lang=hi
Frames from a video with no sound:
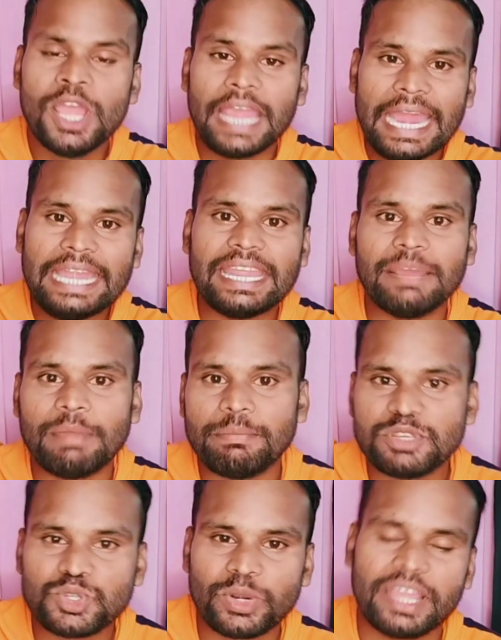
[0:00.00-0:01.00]
एटीएम
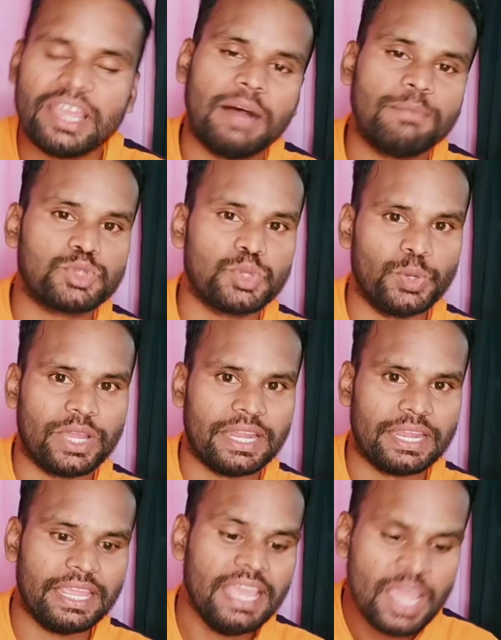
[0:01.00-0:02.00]
एपिसोड है हम शुरू
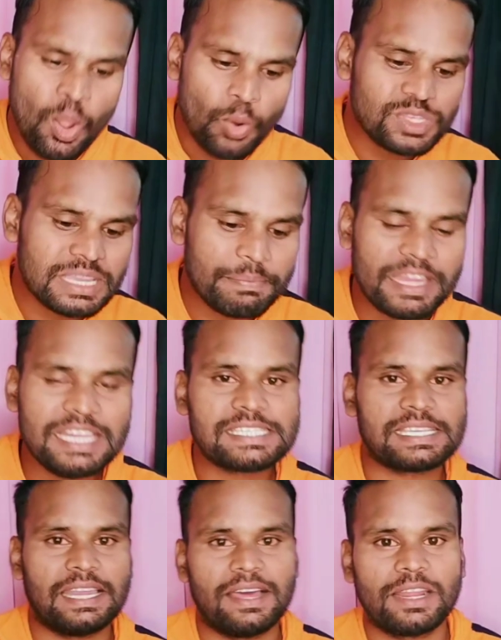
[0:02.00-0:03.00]
करेंगे उससे पहले
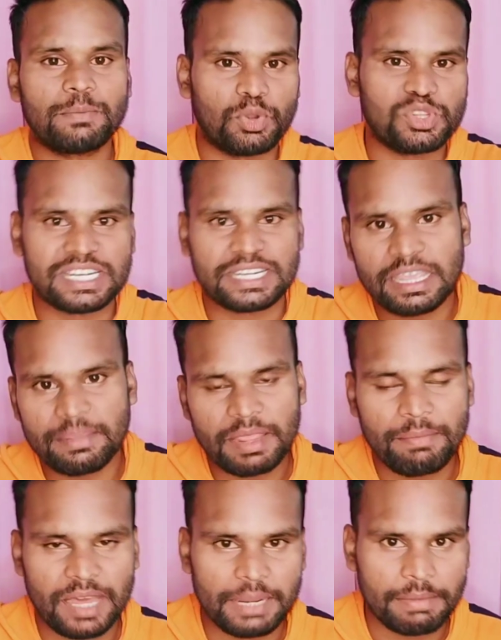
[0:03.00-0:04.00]
सलार और प्रोजेक्ट के
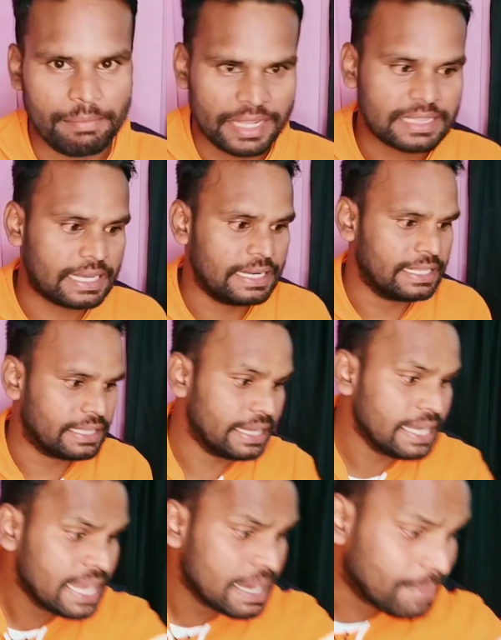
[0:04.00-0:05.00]
बारे में बात कर लेते
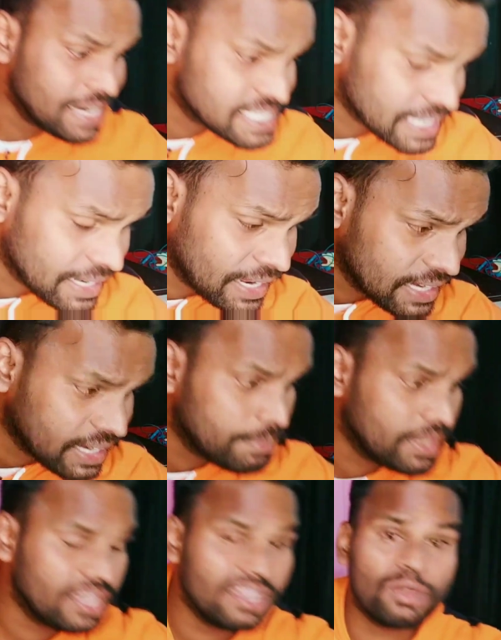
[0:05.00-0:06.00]
हैं भाई सलार का
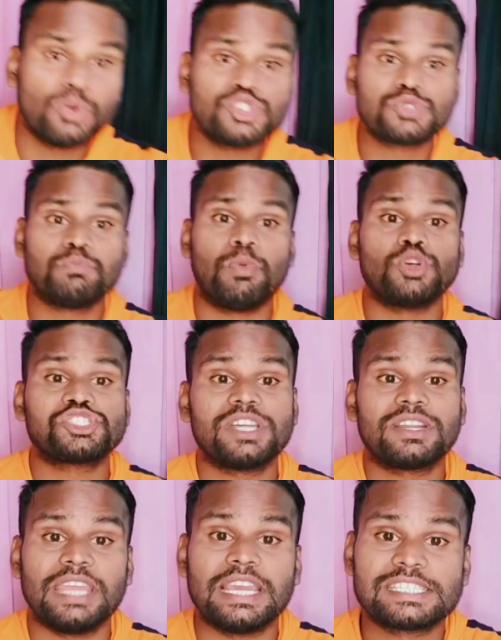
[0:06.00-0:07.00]
भी कुछ
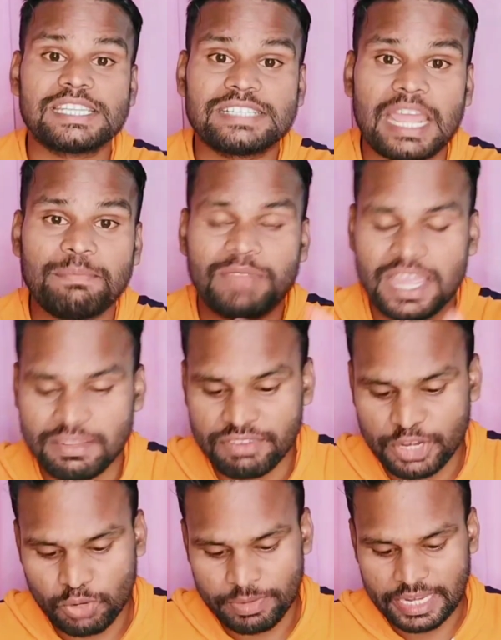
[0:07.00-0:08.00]
पोस्टर रिएक्शन टाइप का ही
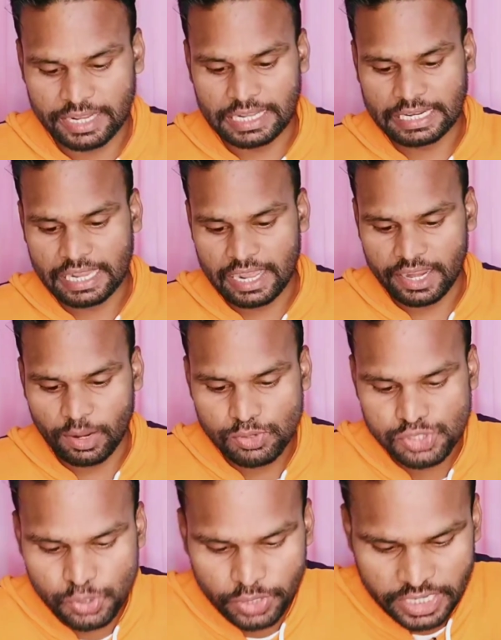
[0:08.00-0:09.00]
वीडियो में लेकर के आया हूं
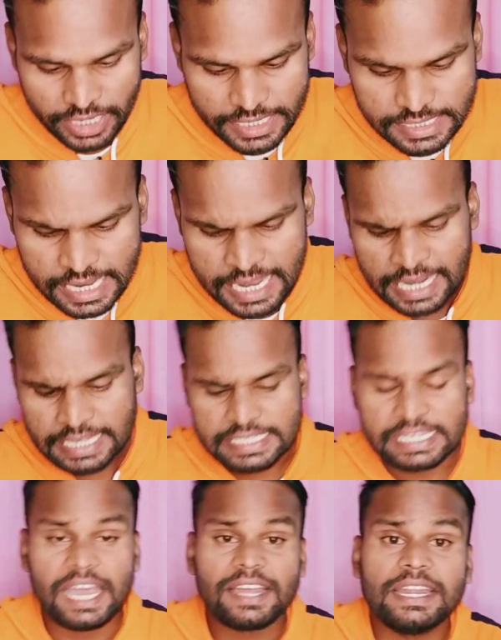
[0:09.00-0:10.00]
जो कि गाइस
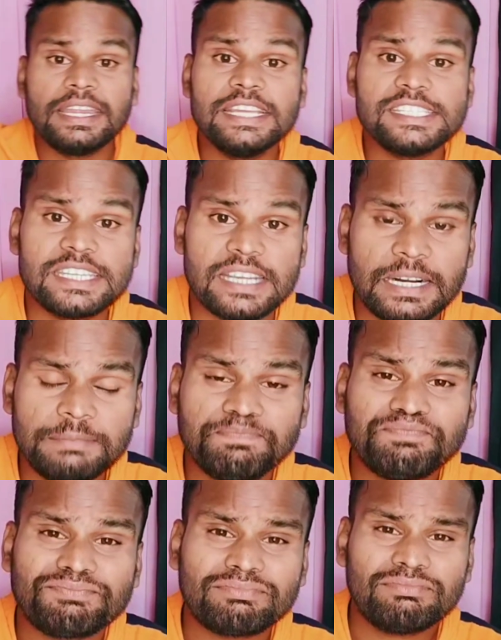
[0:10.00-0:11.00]
श्रिया रेड्डी जी का
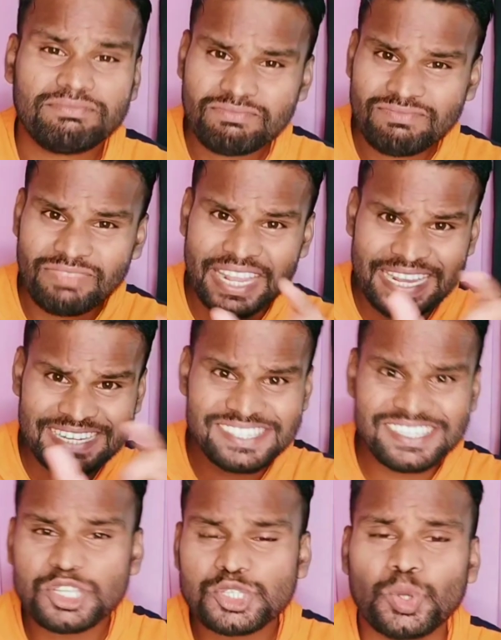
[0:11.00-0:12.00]

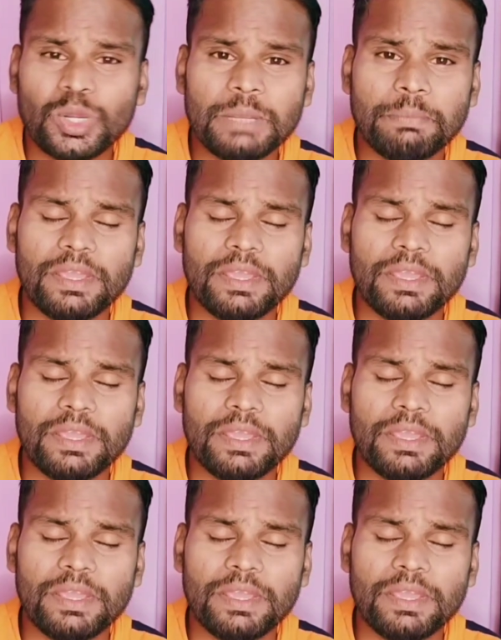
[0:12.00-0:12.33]
इंस्टा स्टोरी पे